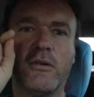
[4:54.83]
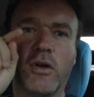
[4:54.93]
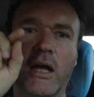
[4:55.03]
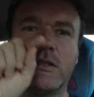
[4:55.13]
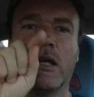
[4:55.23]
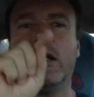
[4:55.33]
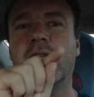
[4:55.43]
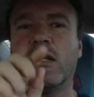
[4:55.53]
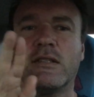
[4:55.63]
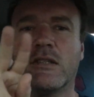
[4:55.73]
du hast ja
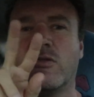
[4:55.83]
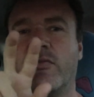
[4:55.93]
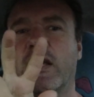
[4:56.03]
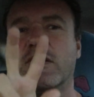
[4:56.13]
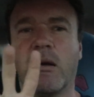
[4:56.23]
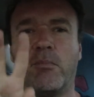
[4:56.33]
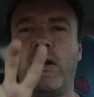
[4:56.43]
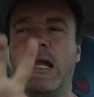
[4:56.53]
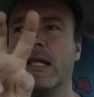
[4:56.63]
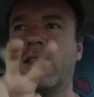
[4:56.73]
hinten, da ist das so wie eine
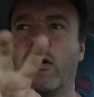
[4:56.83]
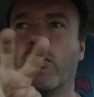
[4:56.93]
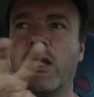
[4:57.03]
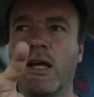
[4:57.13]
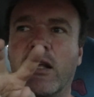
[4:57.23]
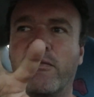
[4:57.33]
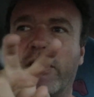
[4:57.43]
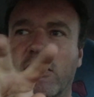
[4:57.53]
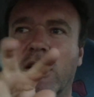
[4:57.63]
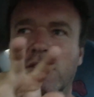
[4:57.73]
Platte auch
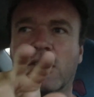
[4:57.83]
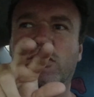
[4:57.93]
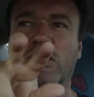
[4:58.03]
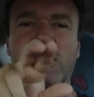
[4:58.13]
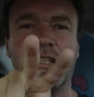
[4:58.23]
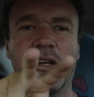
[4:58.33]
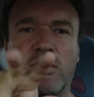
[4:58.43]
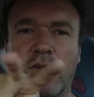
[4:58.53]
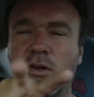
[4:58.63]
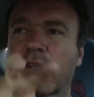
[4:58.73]
irgendwie, du hast da so diese
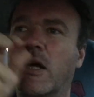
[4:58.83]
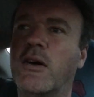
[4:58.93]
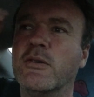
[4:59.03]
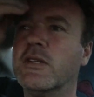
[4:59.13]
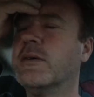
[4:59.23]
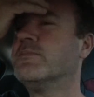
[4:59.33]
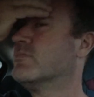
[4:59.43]
Knochen da und